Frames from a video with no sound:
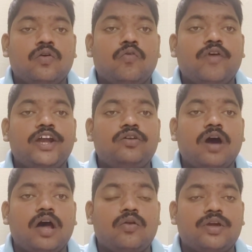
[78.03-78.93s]
కువైట్
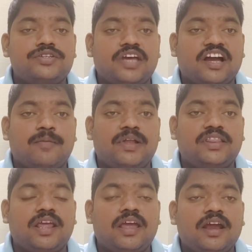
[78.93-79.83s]
ఆరోగ్య శాఖ
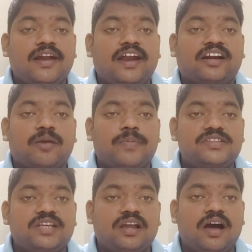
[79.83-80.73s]
మంత్రి డాక్టర్
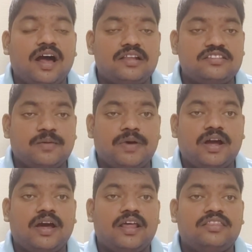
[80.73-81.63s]
బసిల్ ఆల్
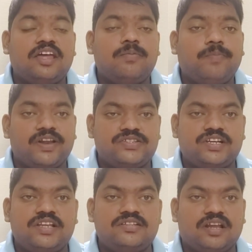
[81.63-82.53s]
సభా గారైతే
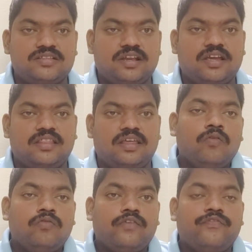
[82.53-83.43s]
పరిశీలించడం జరిగింది
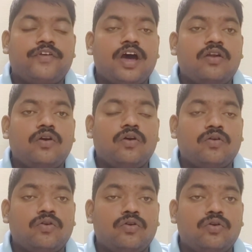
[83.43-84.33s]
ఒఫ్రాలో
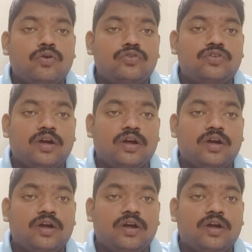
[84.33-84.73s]
రెండు రోజుల